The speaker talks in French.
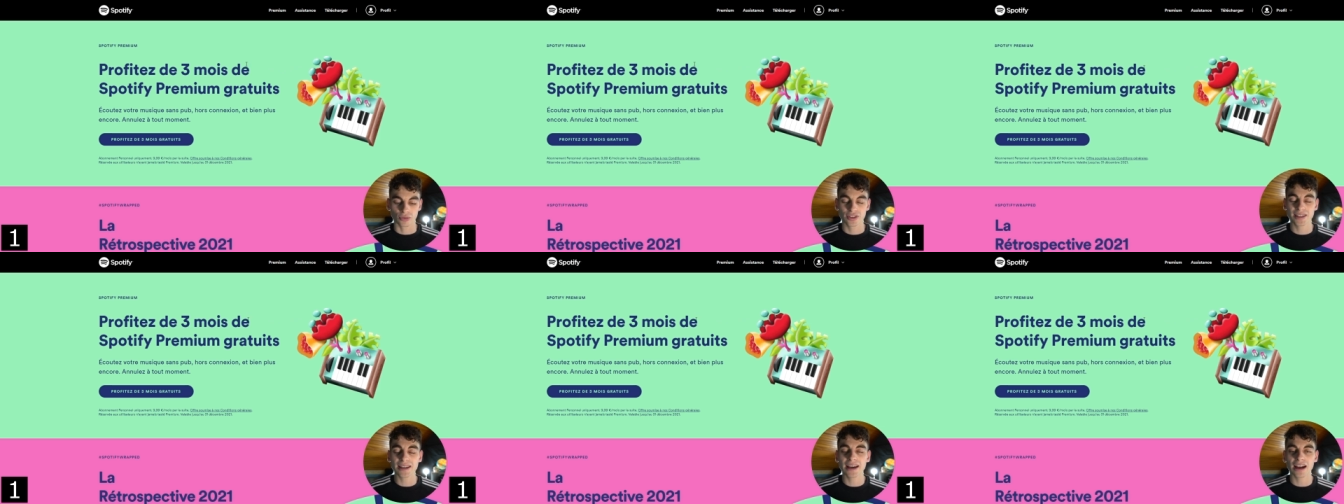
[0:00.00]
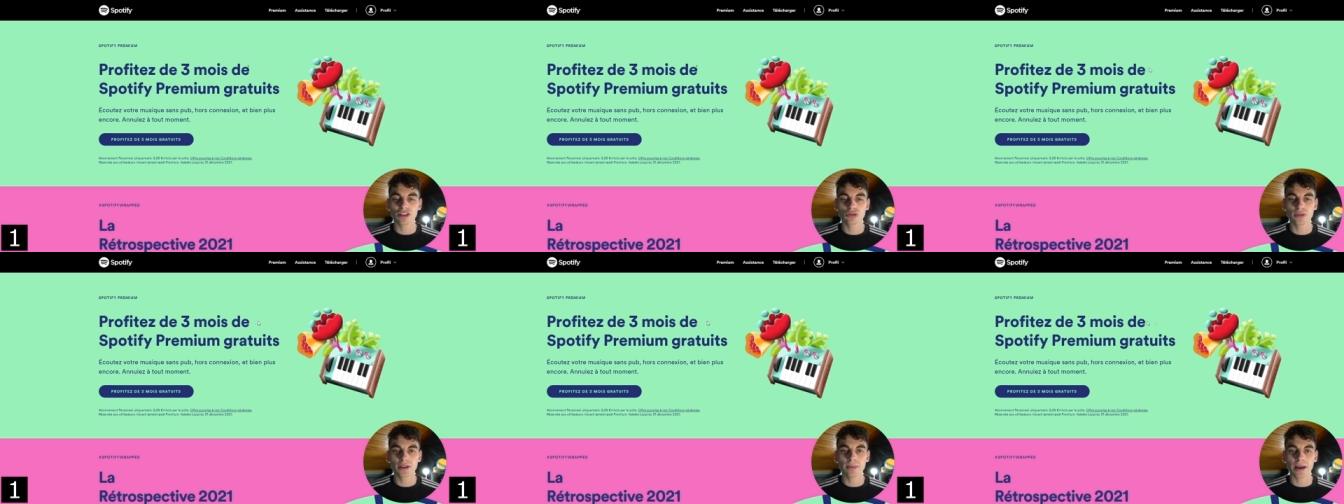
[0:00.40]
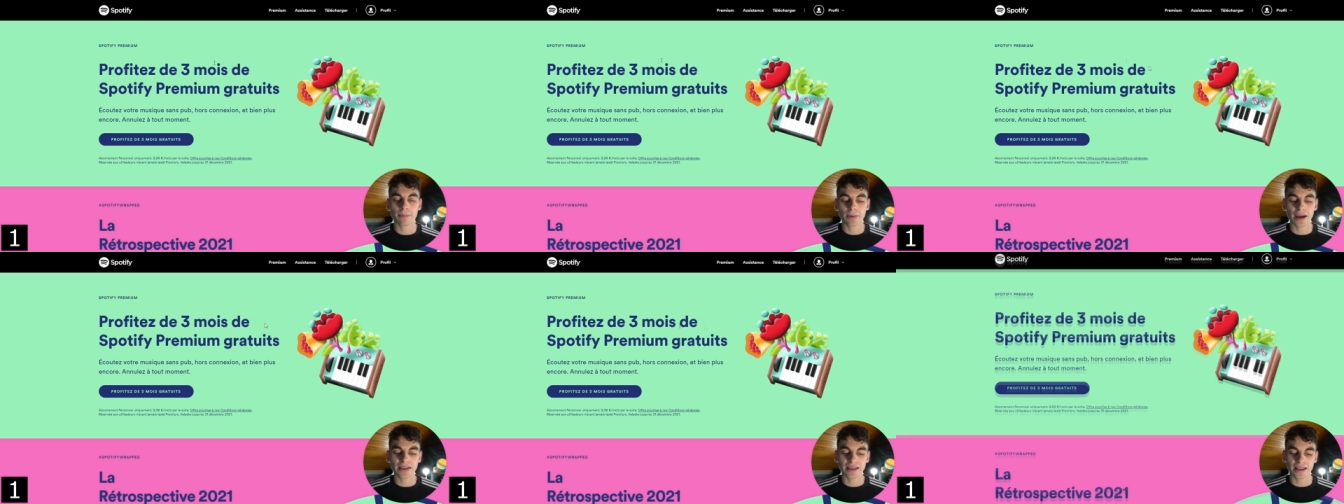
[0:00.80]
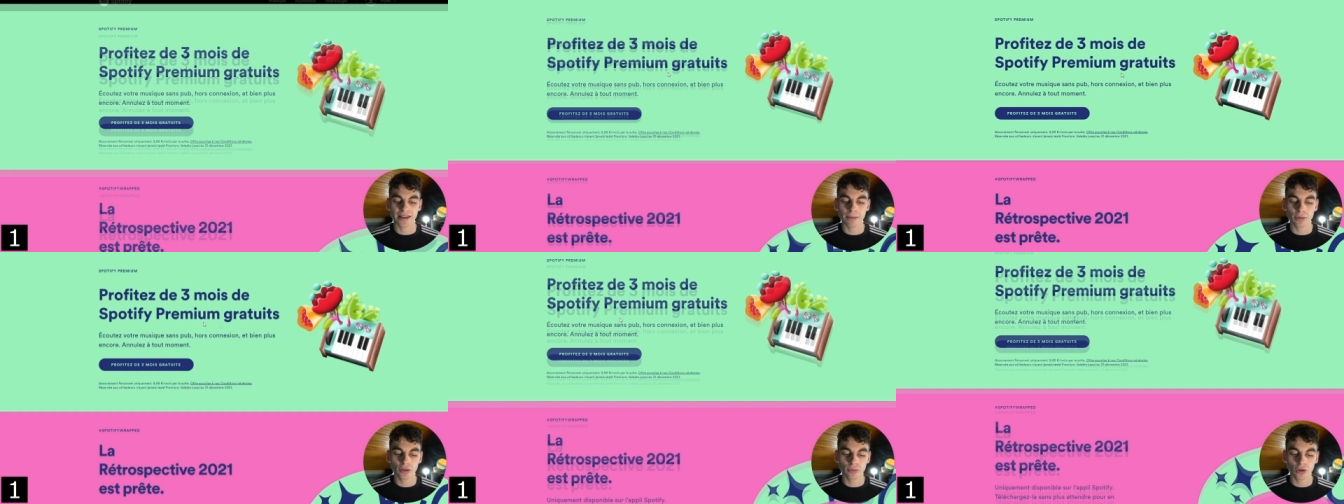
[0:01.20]
Donc c'est gratuit, mais après il y a un
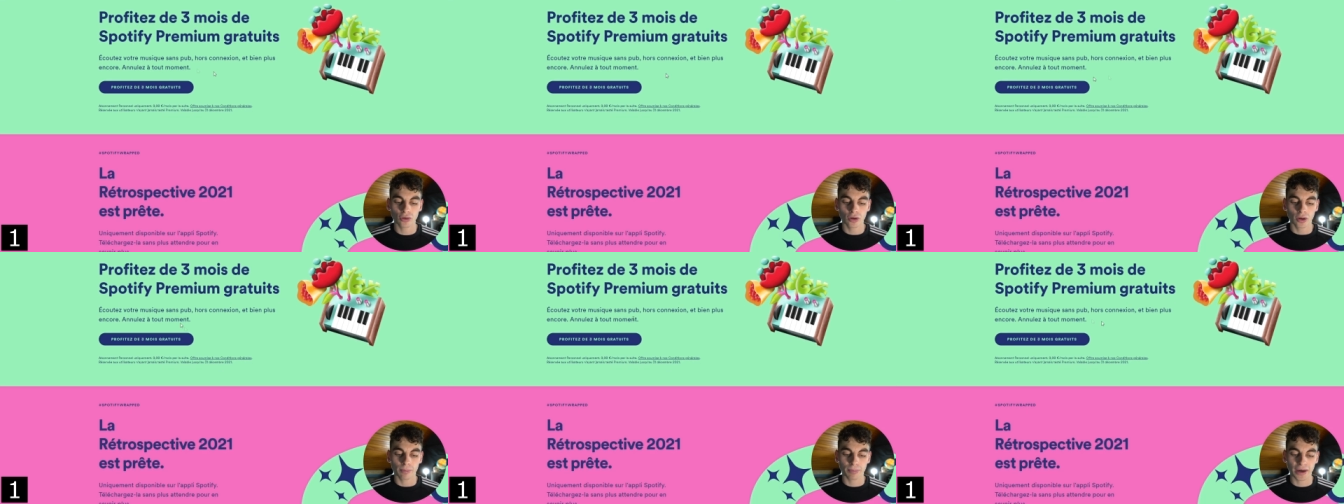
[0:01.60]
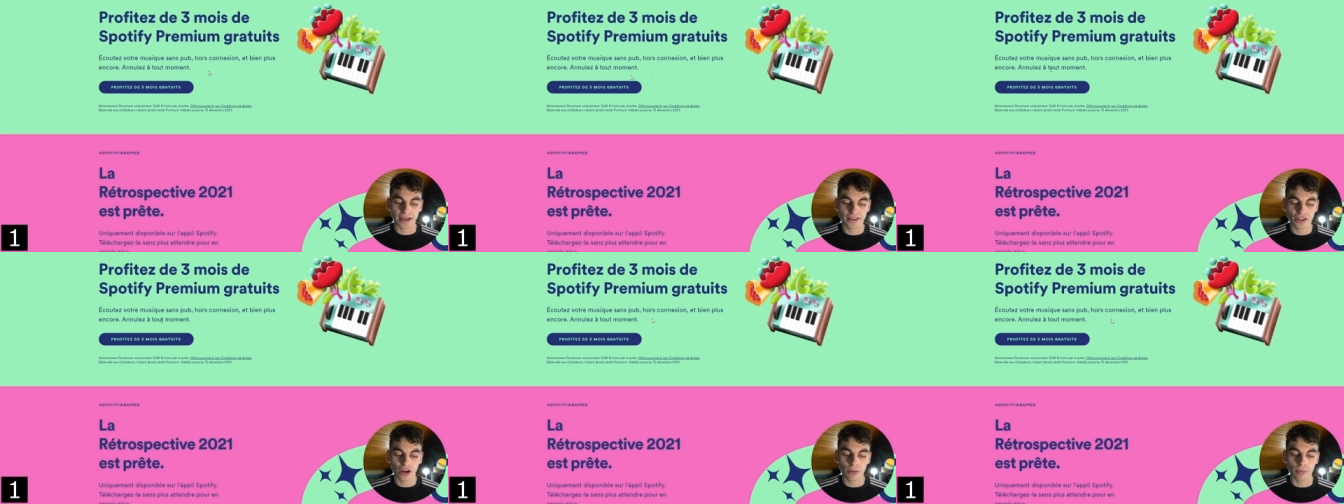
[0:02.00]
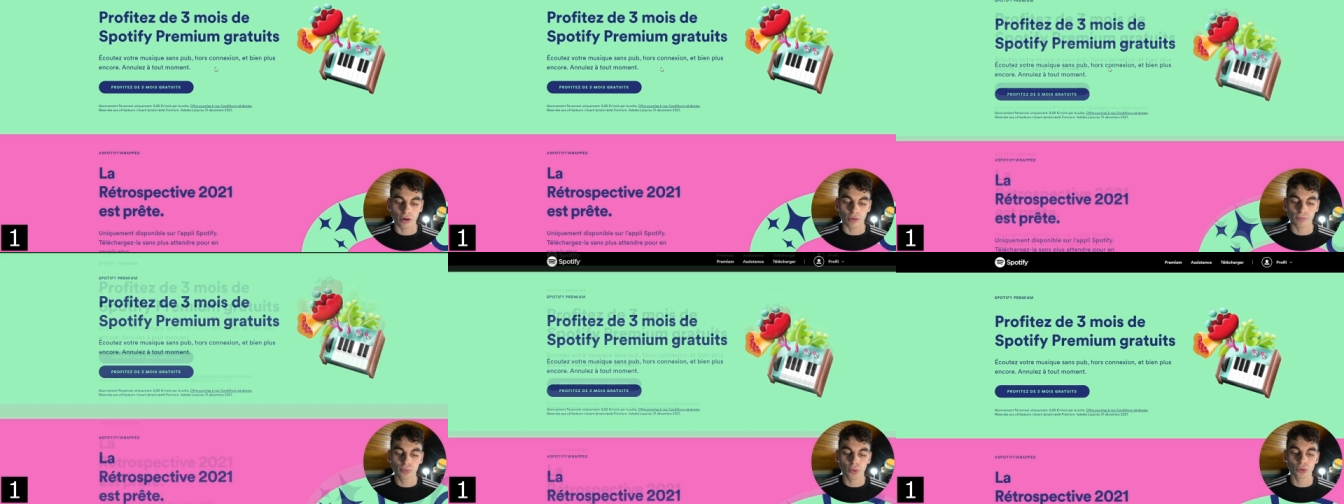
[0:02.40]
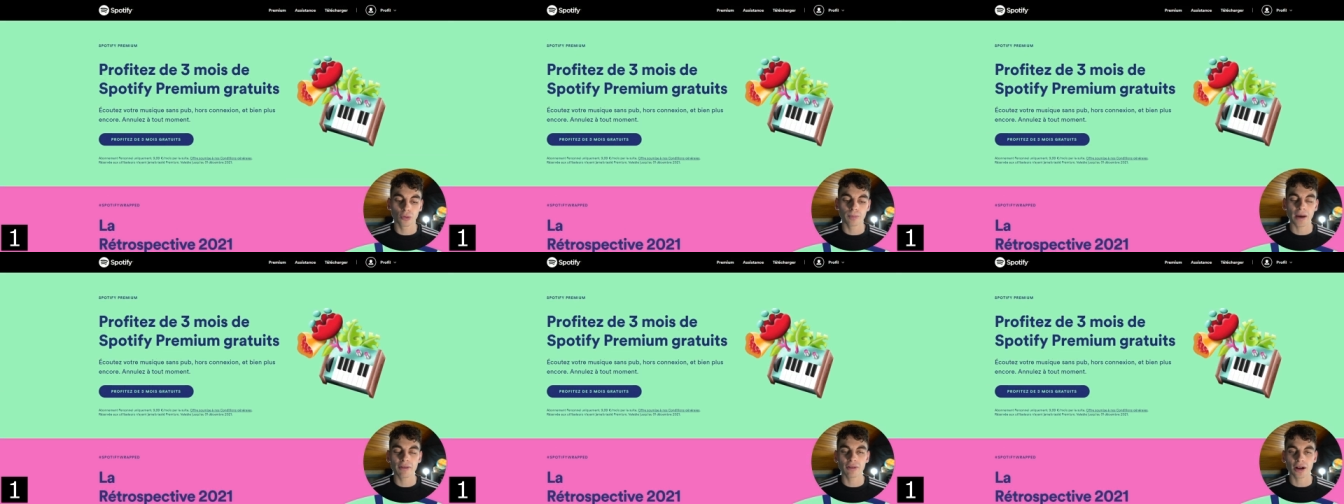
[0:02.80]
abonnement premium pour ne
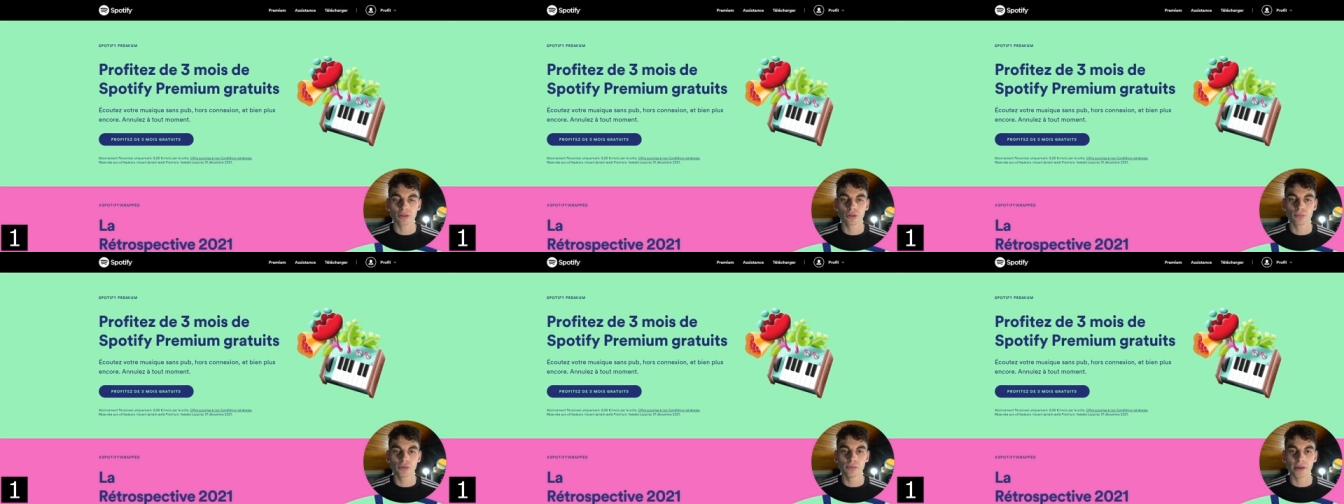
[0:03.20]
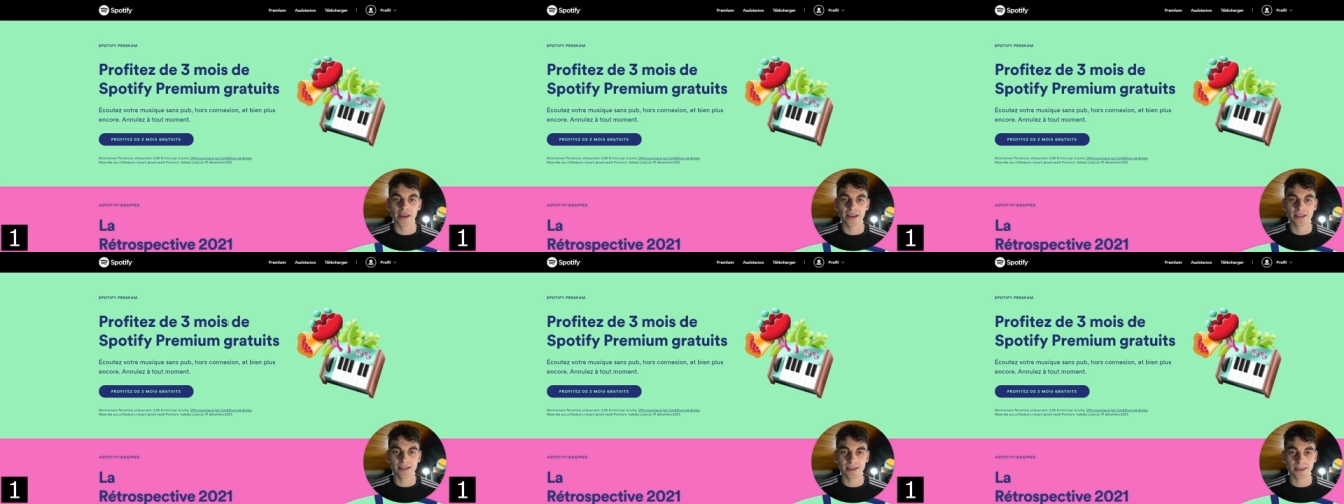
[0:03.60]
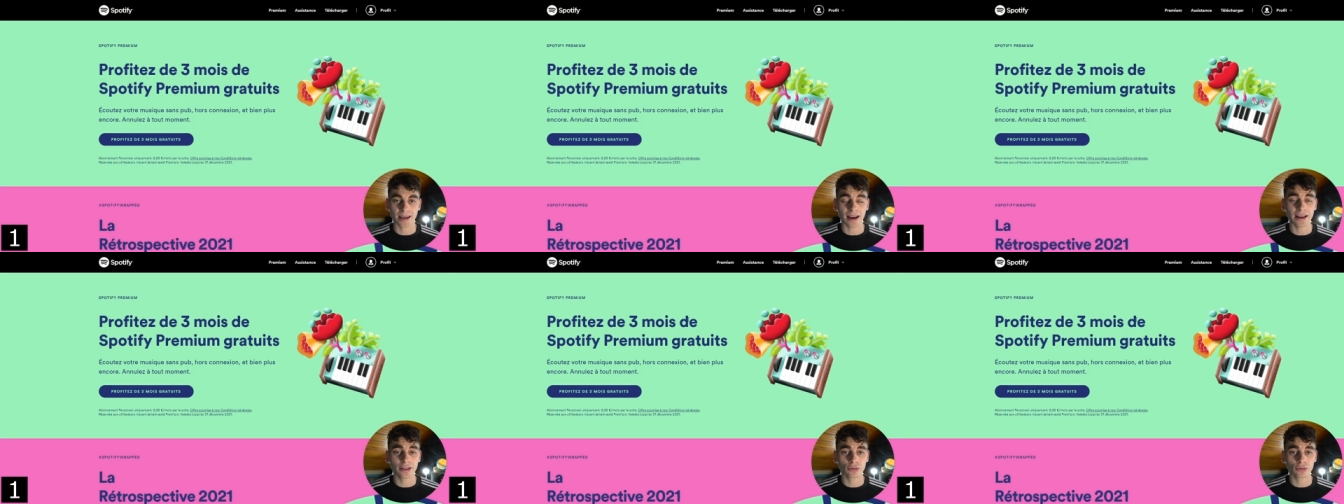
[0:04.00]
pas avoir de pub, etc.